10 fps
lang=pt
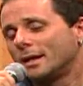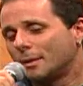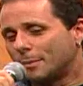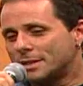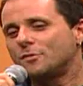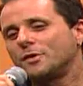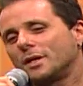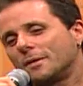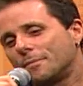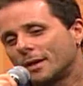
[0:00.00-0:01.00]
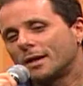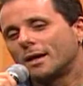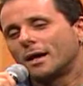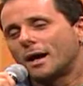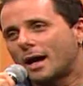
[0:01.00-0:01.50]
Mas, enfim,
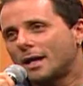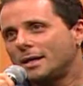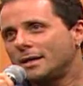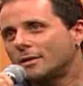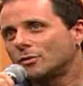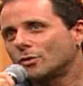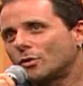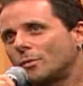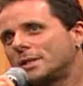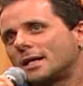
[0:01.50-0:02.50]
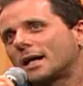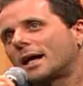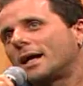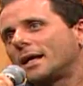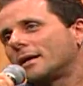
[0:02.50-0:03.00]
aí quando comecei a
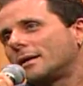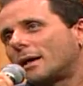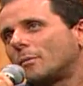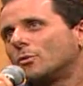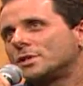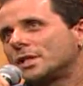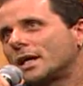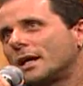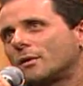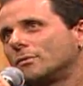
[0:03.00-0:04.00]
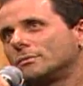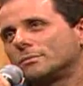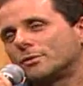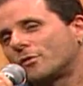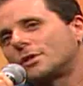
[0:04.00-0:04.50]
carreira na música, aí com,
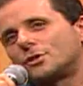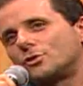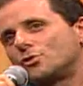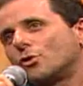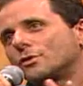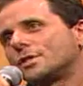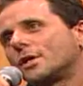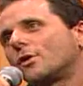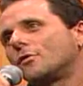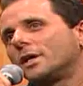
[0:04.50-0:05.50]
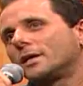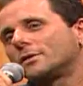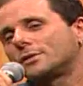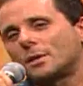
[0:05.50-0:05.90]
por volta de 18, 19 anos,